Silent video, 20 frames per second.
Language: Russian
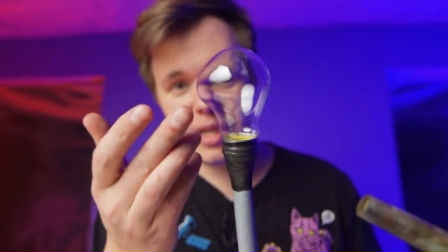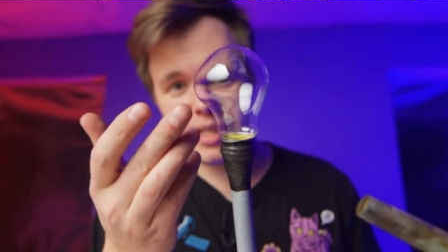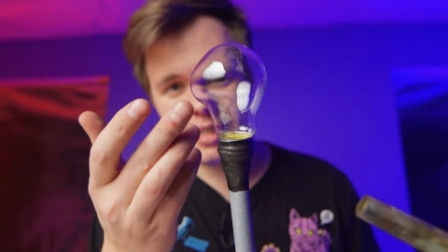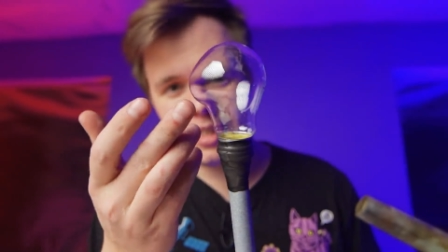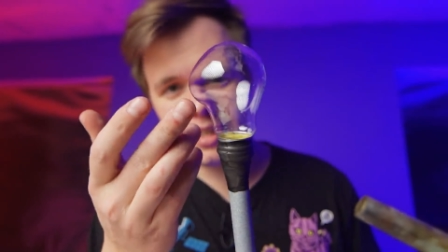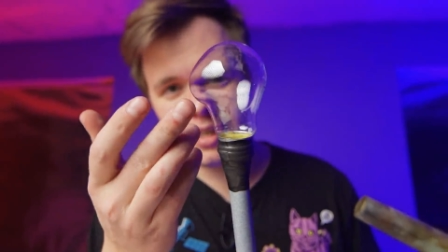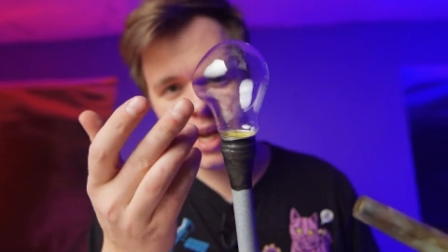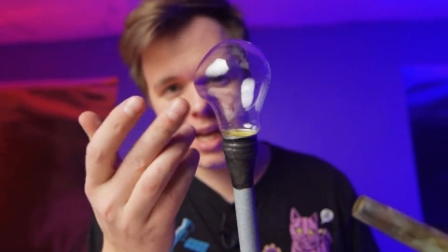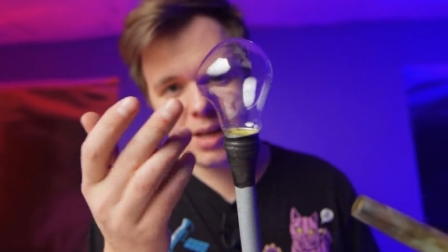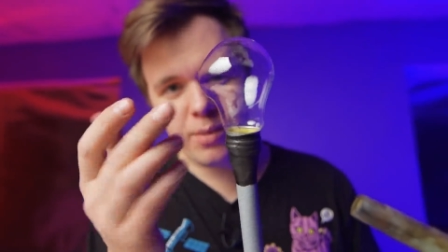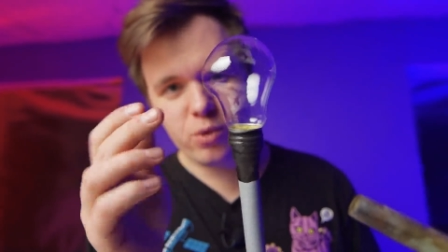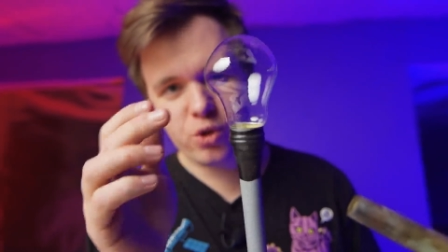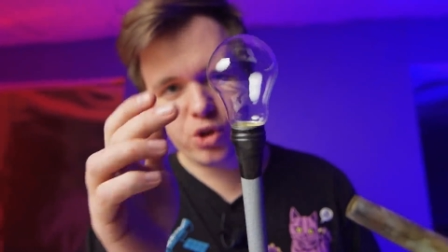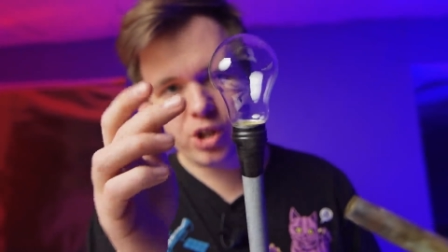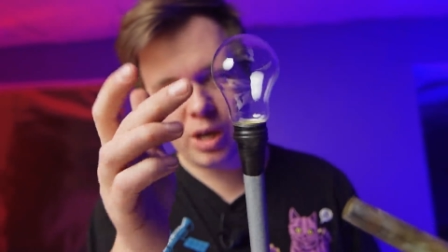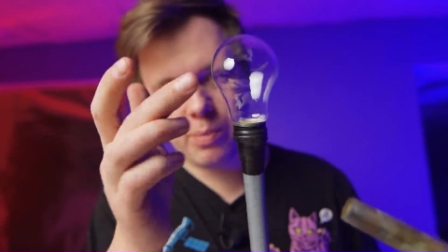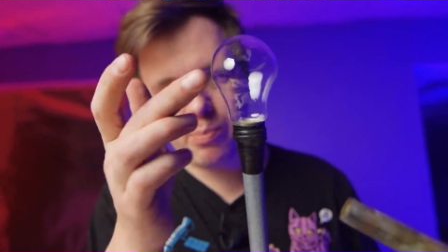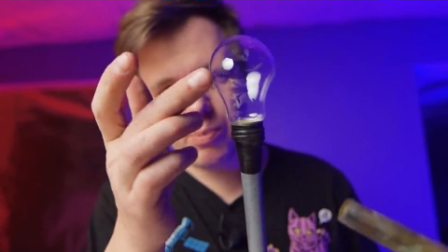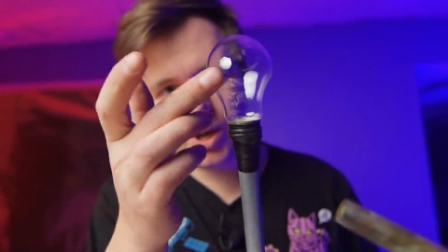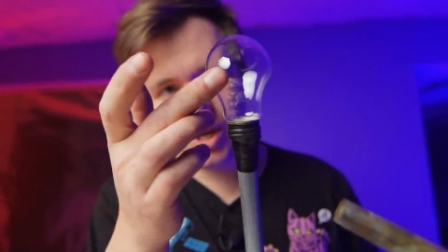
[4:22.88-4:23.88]
месте я
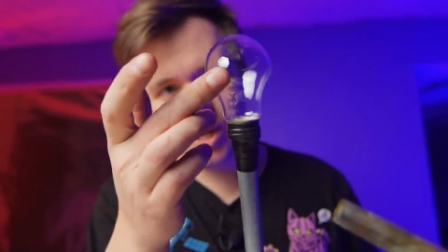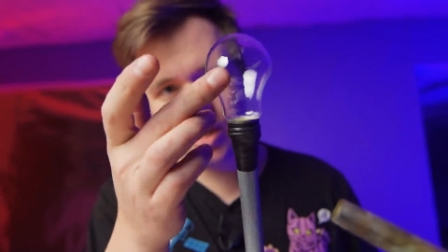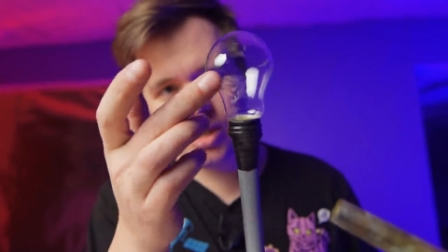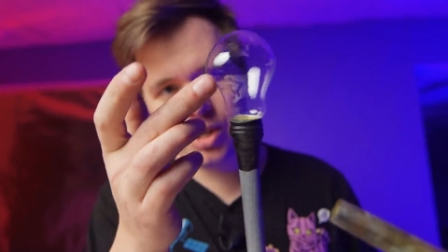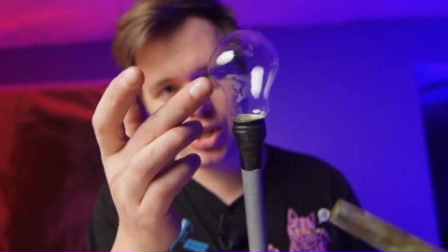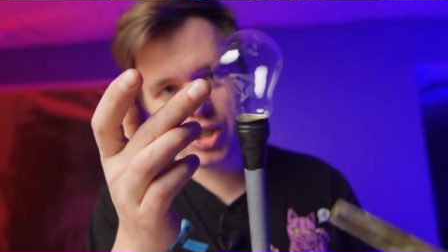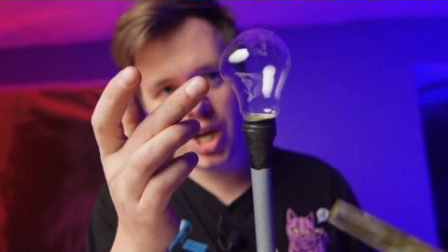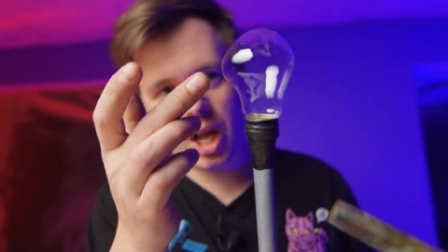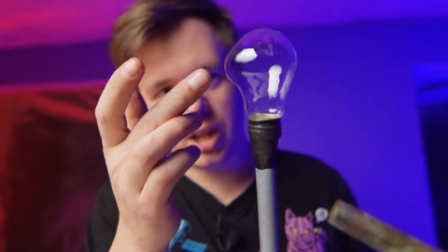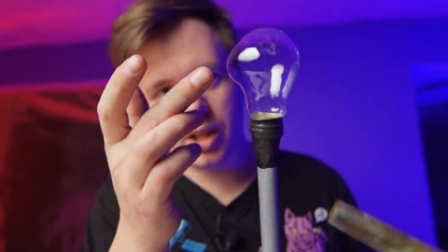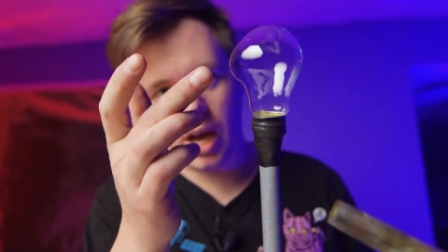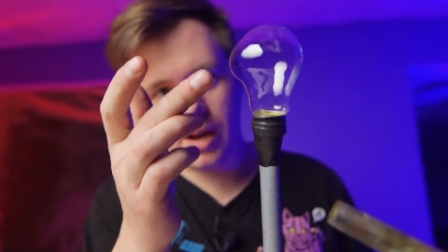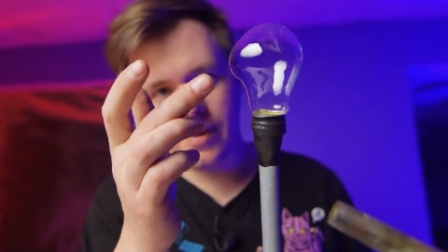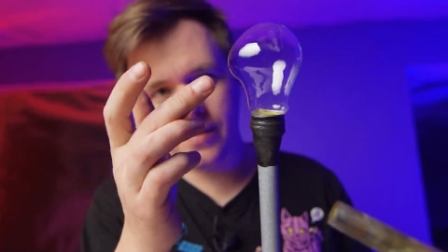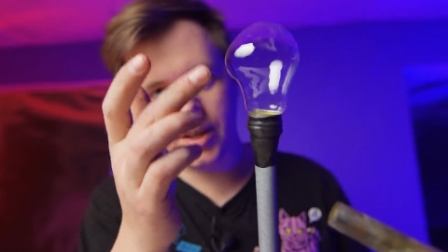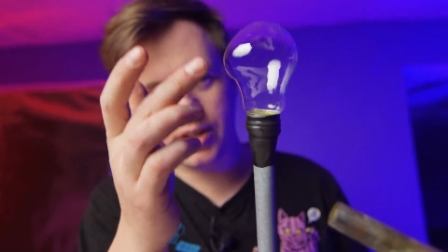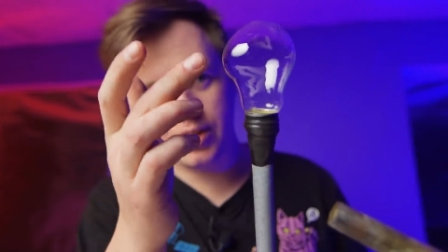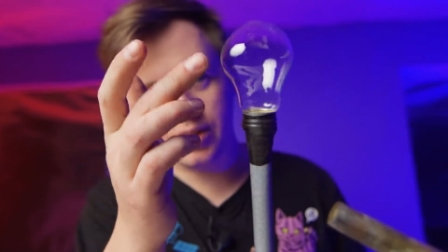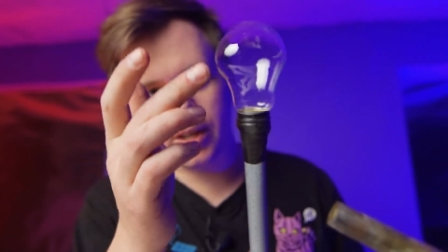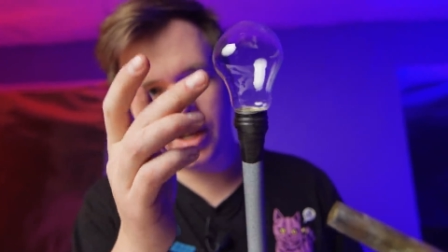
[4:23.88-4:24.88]
немножко передержал, как
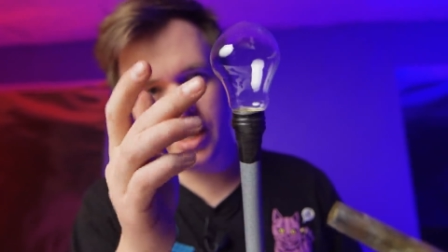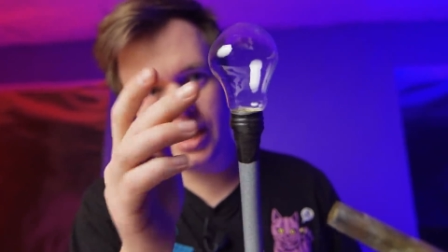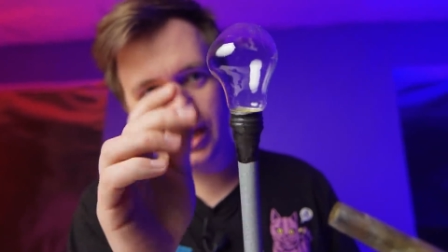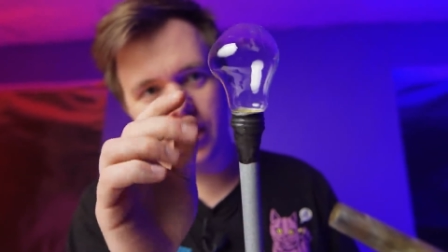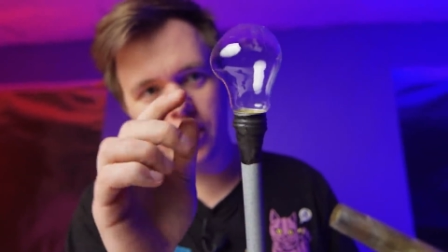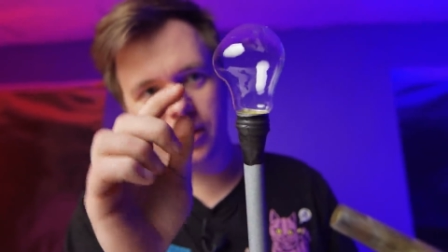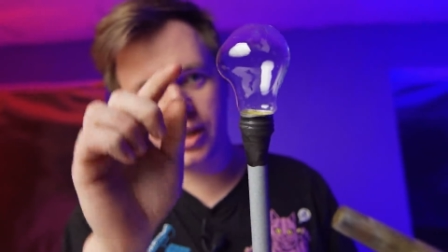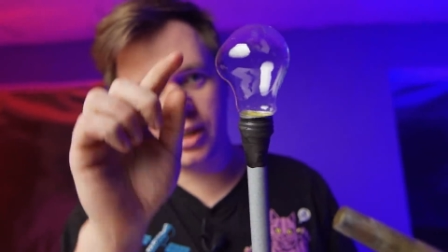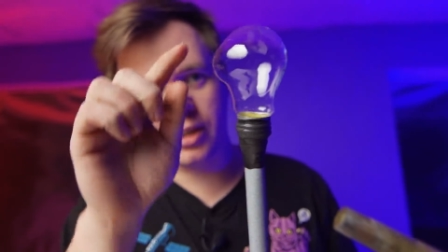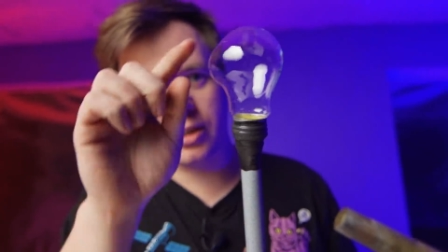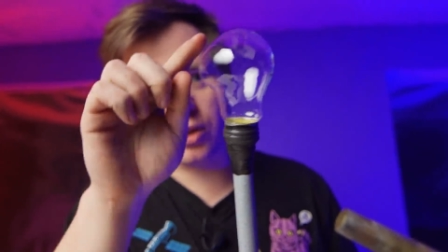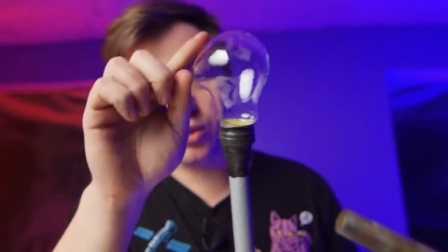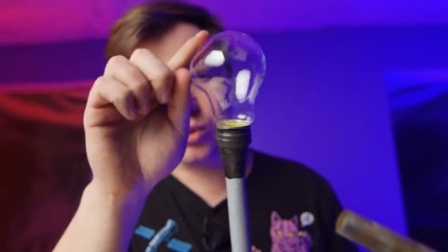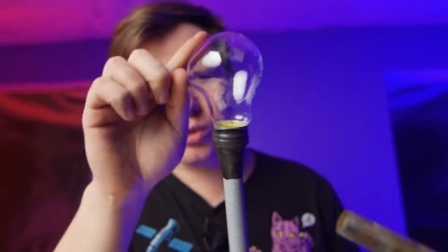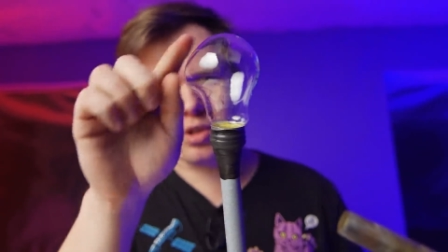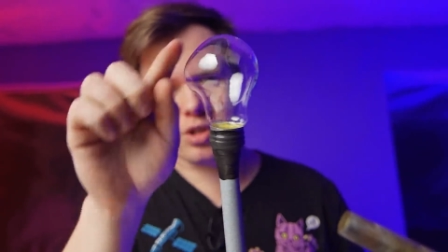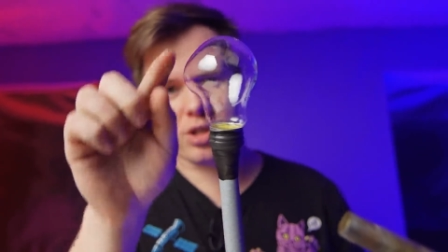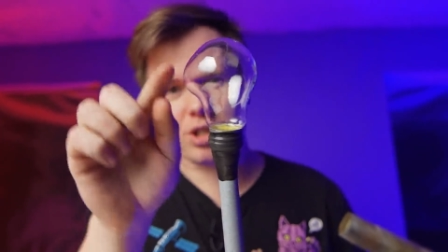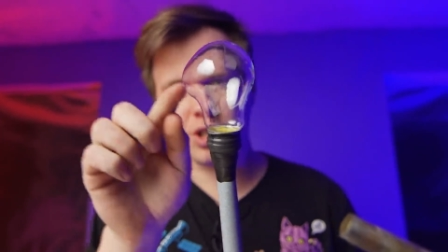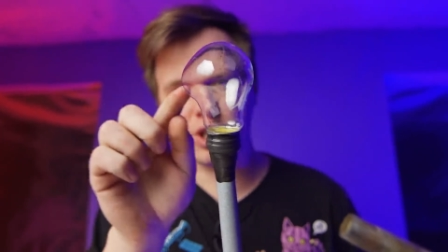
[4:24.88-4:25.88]
видите, на горелке,
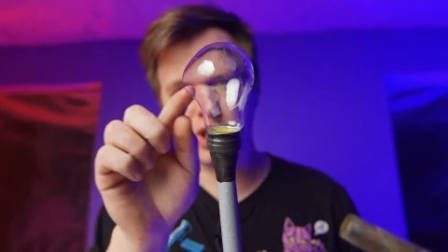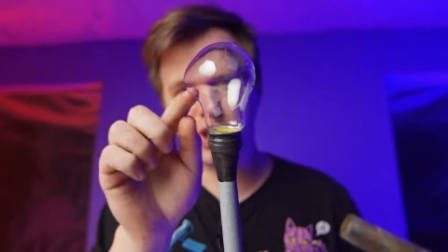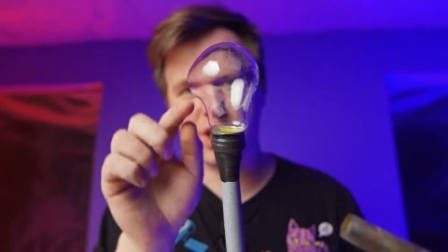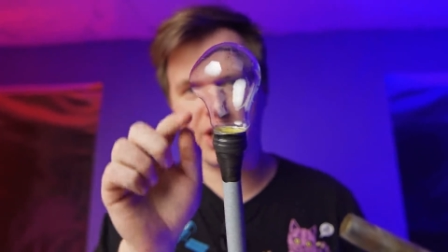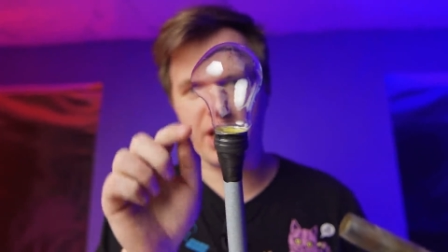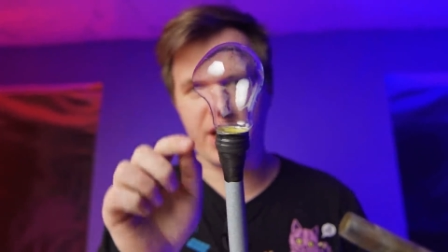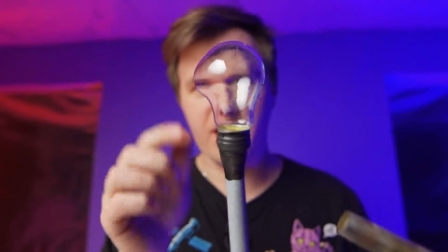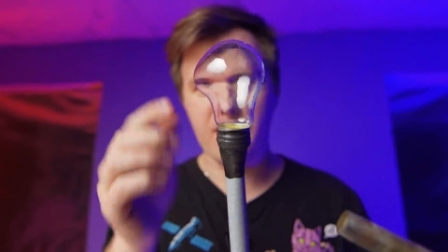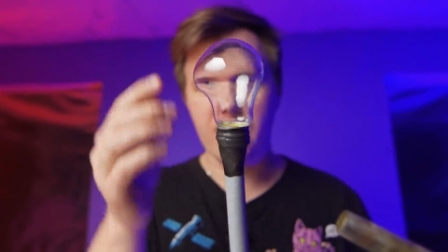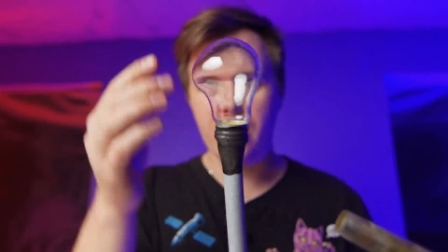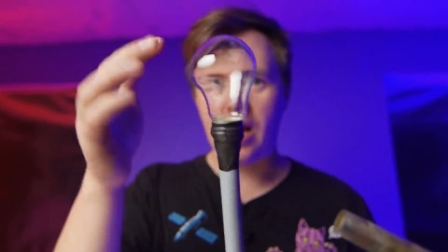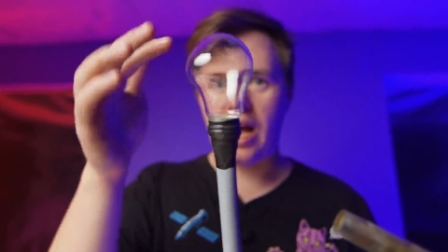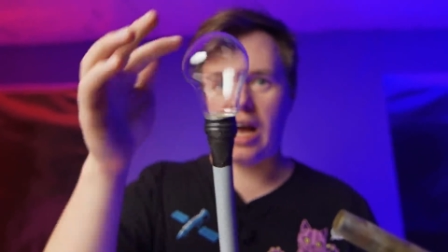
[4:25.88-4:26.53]
надулась шишка,